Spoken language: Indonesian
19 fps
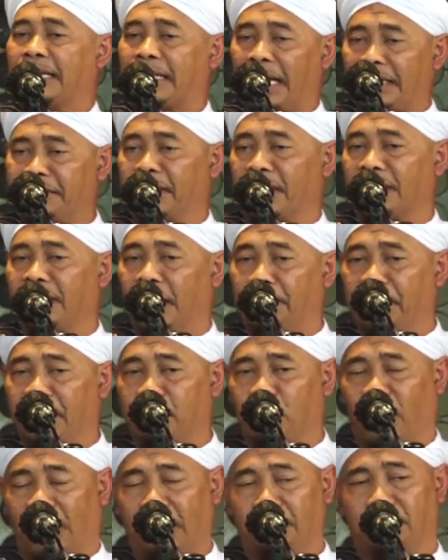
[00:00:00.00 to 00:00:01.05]
Kanjeng Nabi
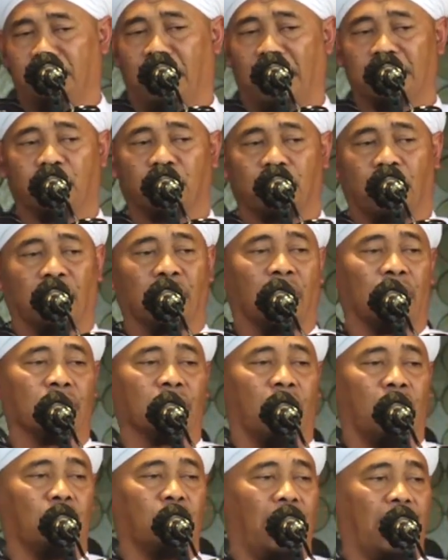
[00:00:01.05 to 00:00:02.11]
Muhammad
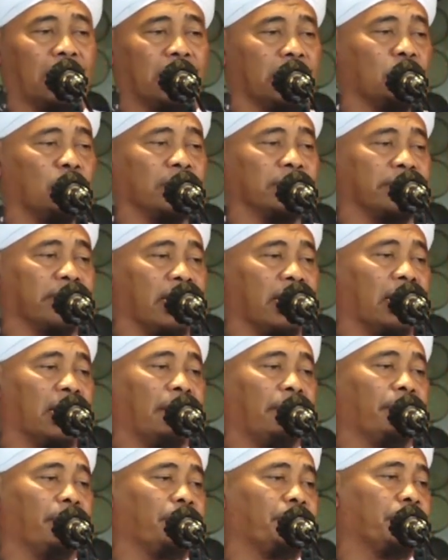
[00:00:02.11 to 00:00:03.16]
sallallahu alaihi
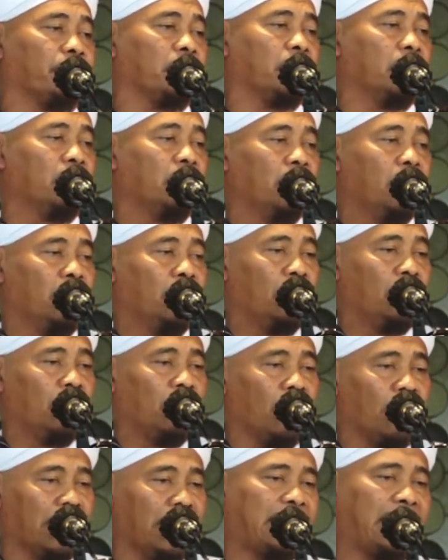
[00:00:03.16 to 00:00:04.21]
wasallam.
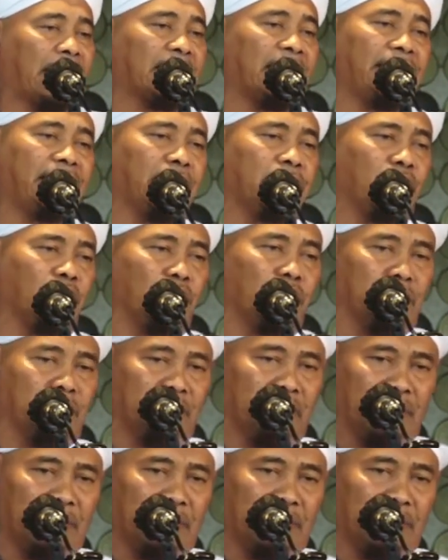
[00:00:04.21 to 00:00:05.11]
Oleh karena itu